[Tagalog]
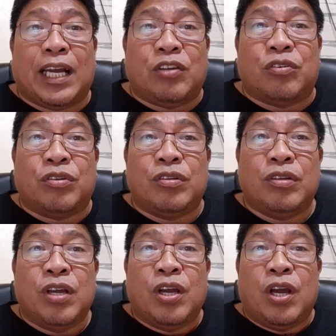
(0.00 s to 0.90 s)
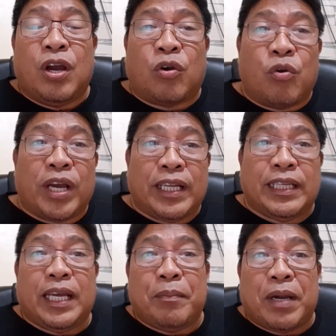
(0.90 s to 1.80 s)
ganun, kung
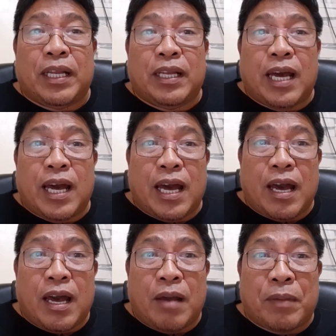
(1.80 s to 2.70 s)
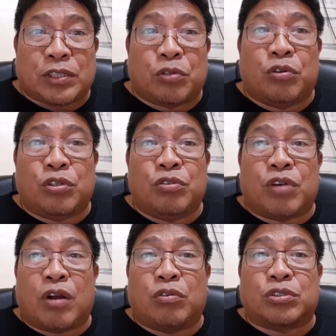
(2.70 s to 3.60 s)
hindi man na uh, masunod yung
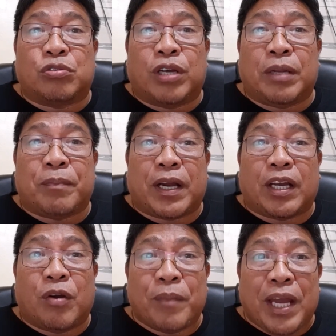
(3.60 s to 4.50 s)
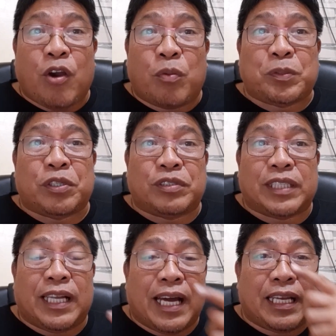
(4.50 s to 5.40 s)
kagustuhan ni Pacquiao, may option
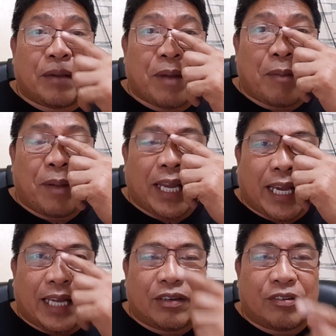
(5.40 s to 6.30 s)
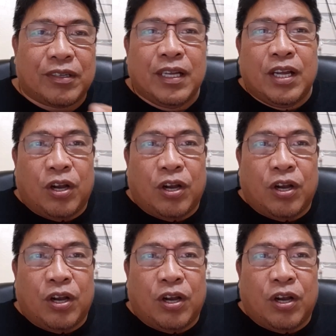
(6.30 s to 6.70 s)
sila na babalikan, no?